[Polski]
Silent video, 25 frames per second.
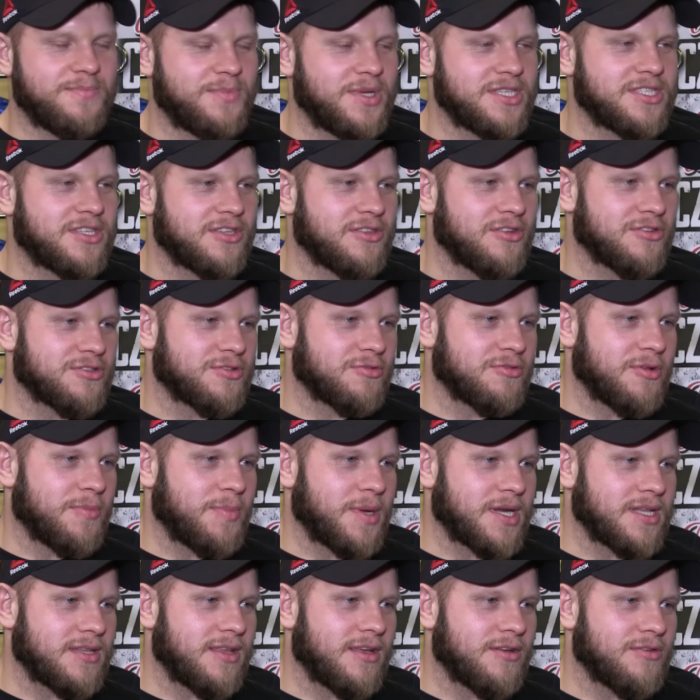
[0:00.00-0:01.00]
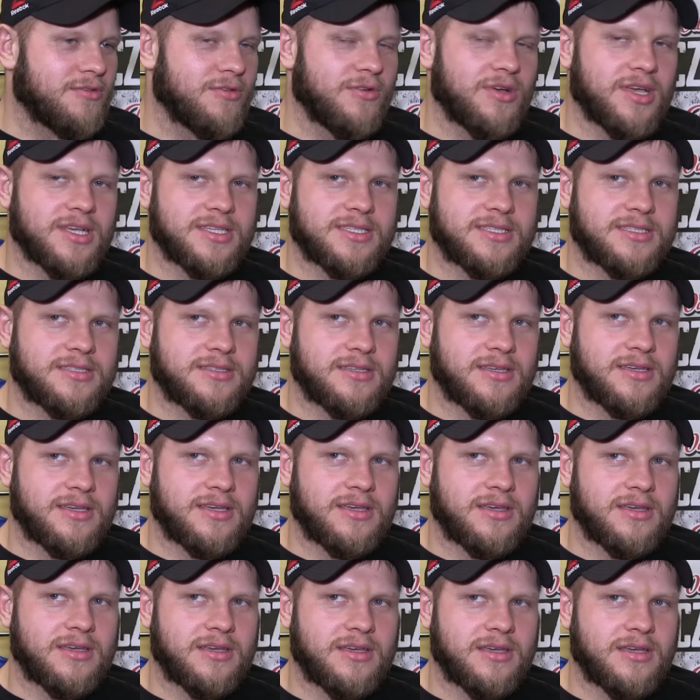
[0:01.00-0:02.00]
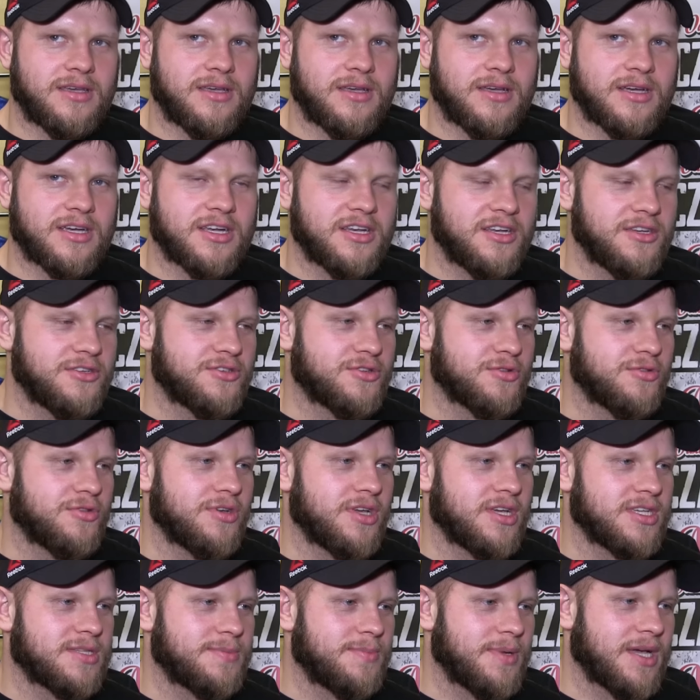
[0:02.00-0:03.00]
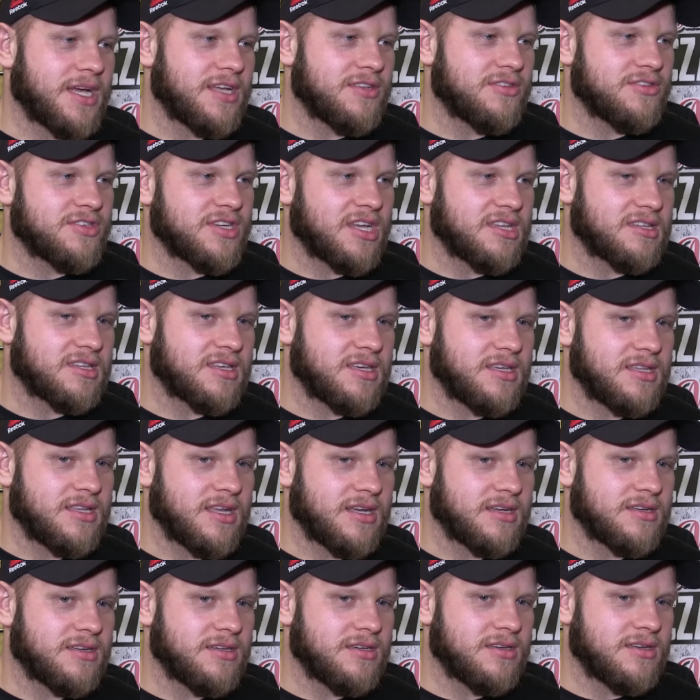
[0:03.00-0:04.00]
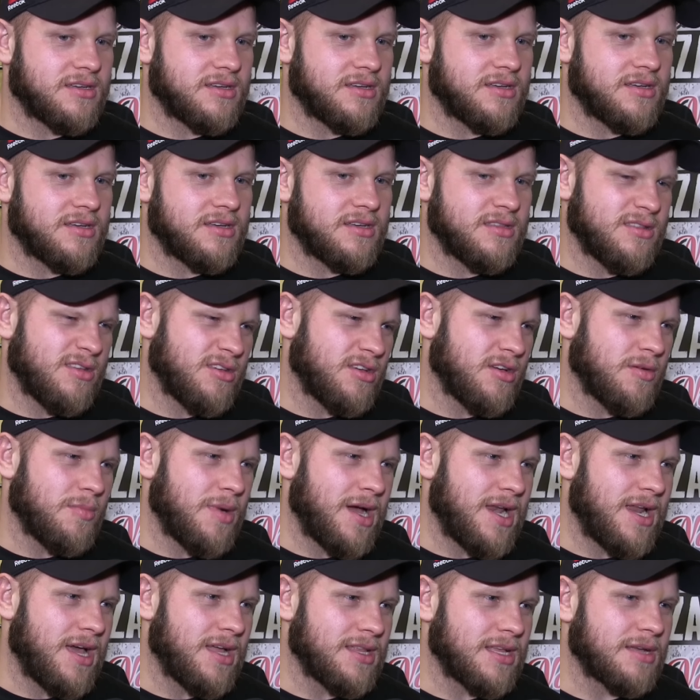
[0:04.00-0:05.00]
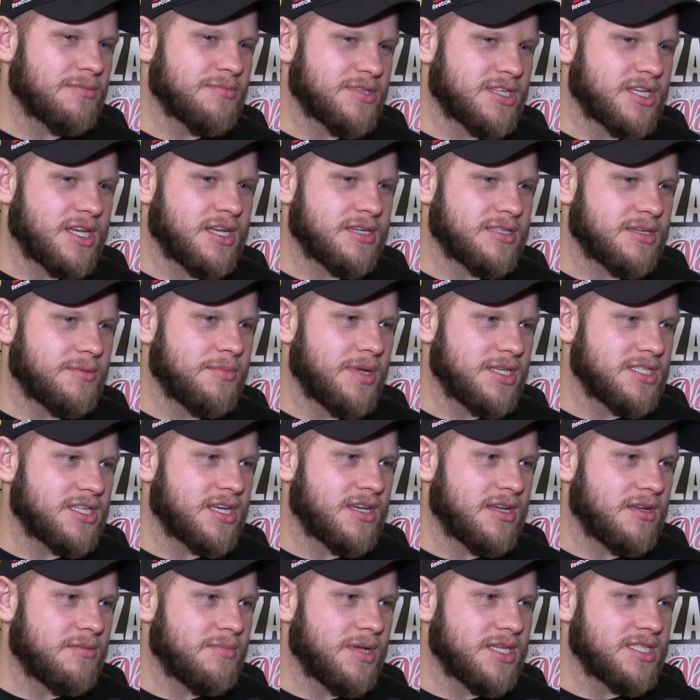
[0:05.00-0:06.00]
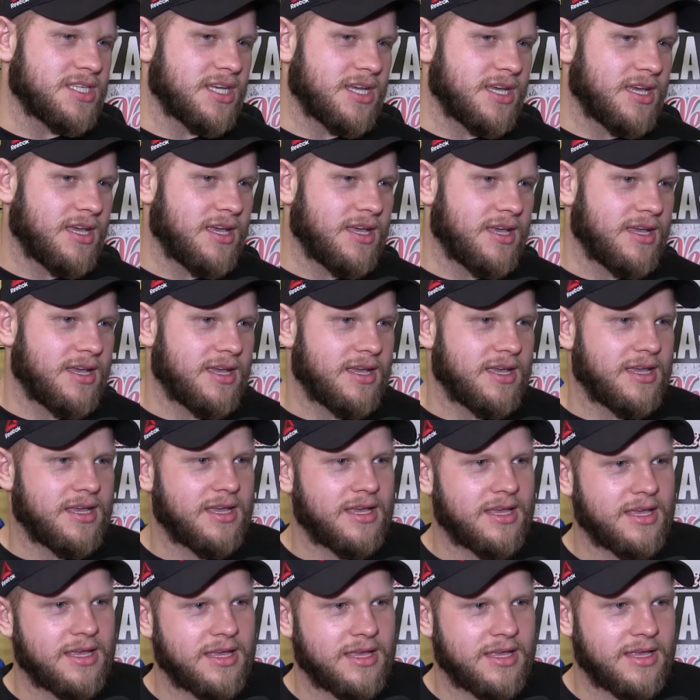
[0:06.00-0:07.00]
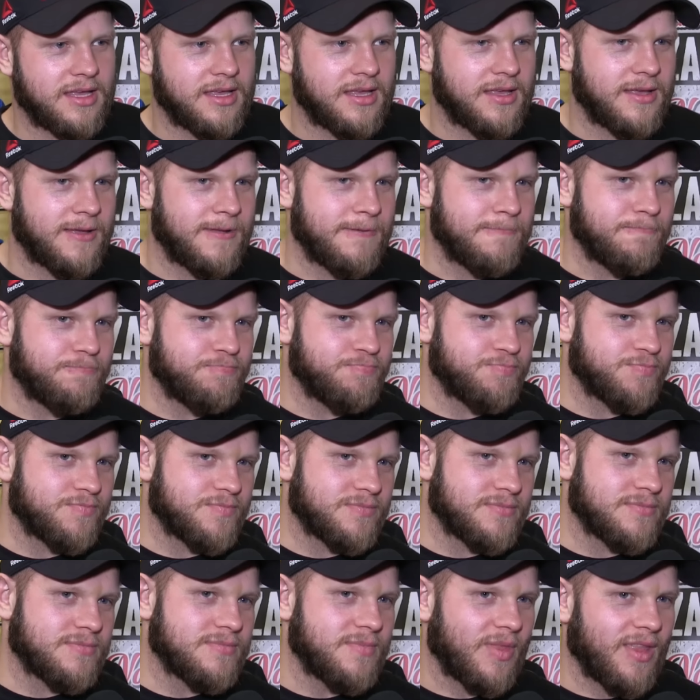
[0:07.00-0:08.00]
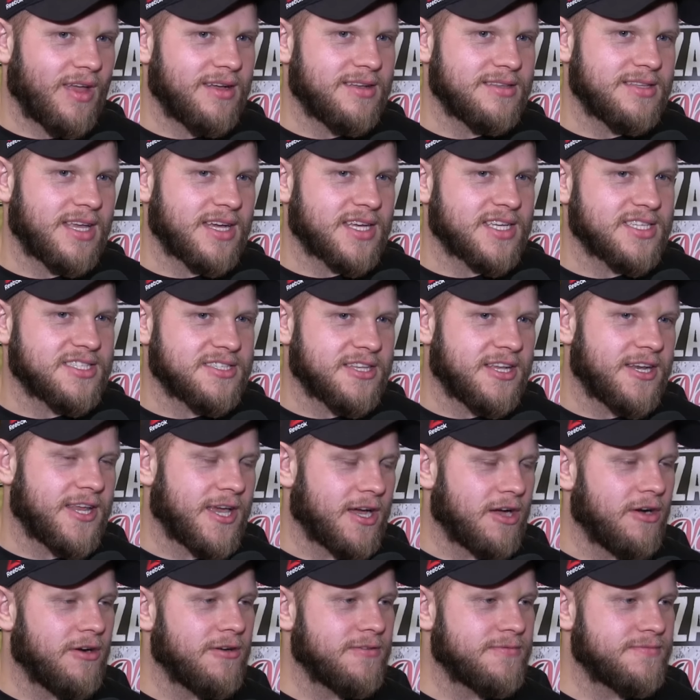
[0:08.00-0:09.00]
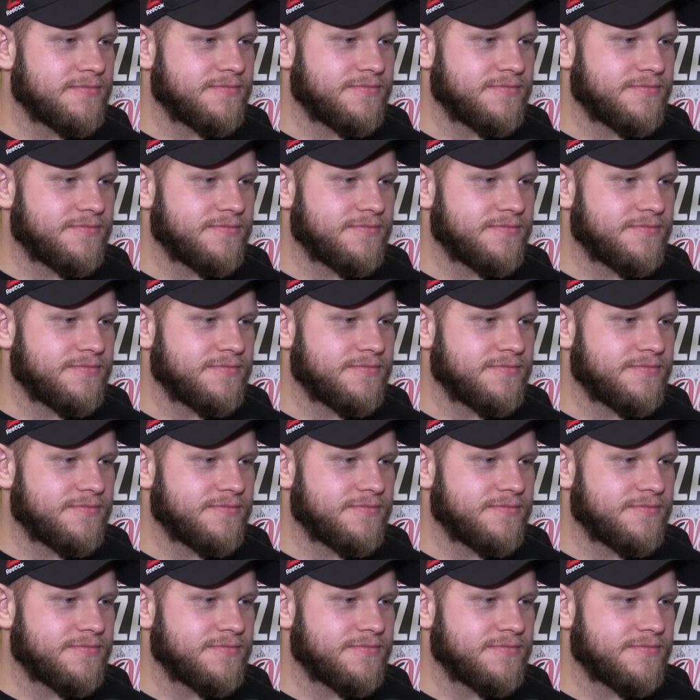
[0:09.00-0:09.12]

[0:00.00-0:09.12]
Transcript: będzie dążył do parteru, jest e, klinczuje, spycha do siatki, tak, e, no i obala, tak myślę, że będzie, będzie mm, taki styl jego.